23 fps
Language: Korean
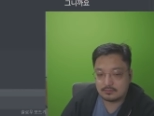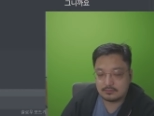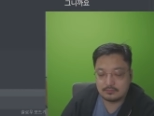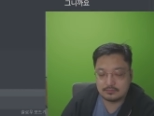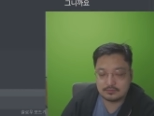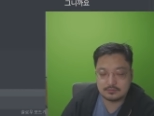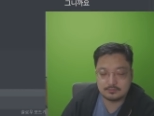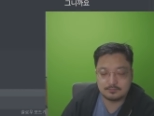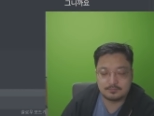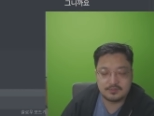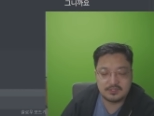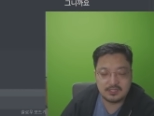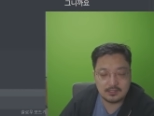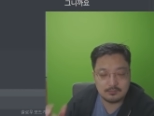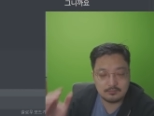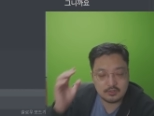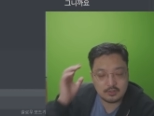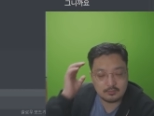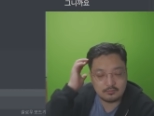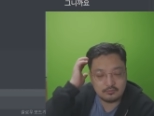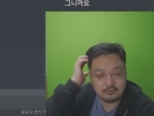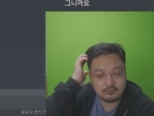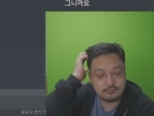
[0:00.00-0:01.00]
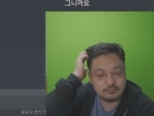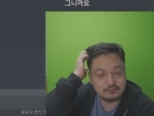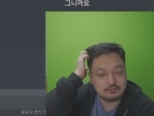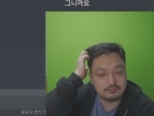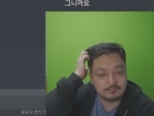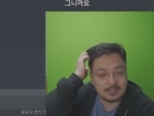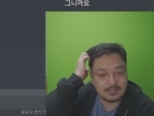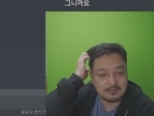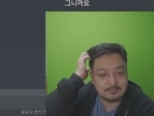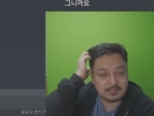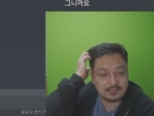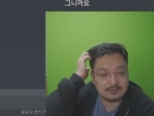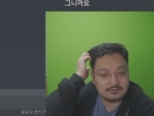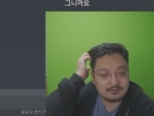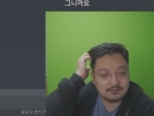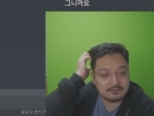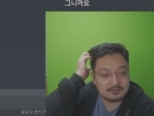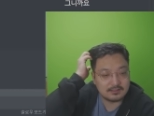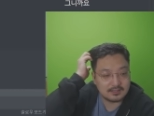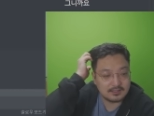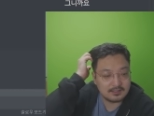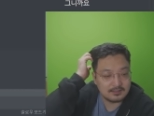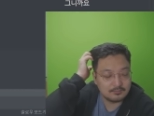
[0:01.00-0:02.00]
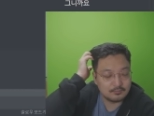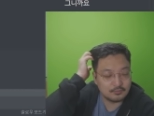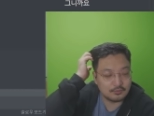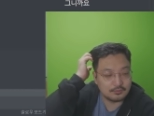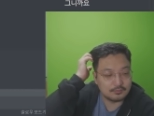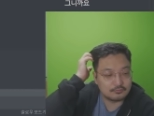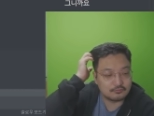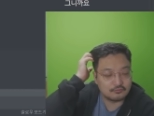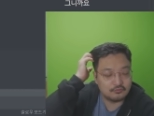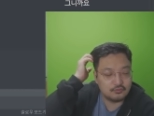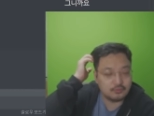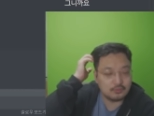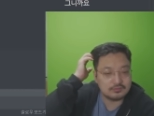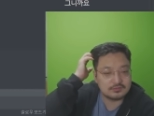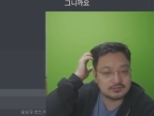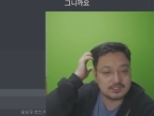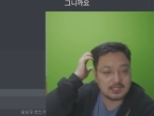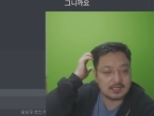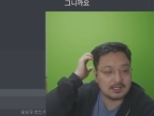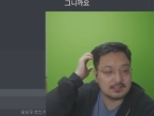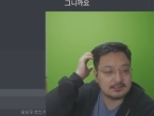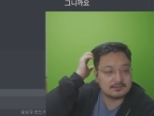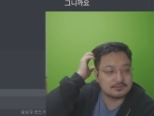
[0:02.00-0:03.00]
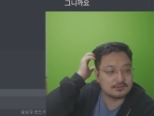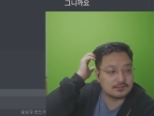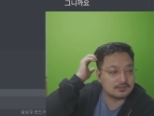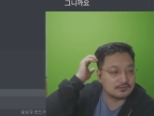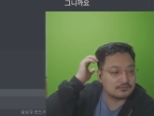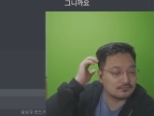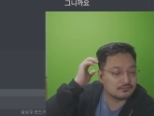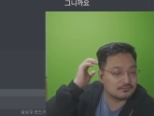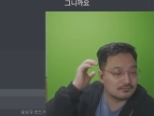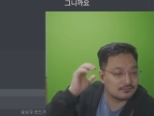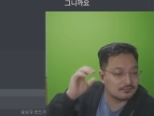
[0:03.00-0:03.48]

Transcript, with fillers: 요즘 비엠더블유도 그 말 많던데, 뭐 구독제가 있어가지고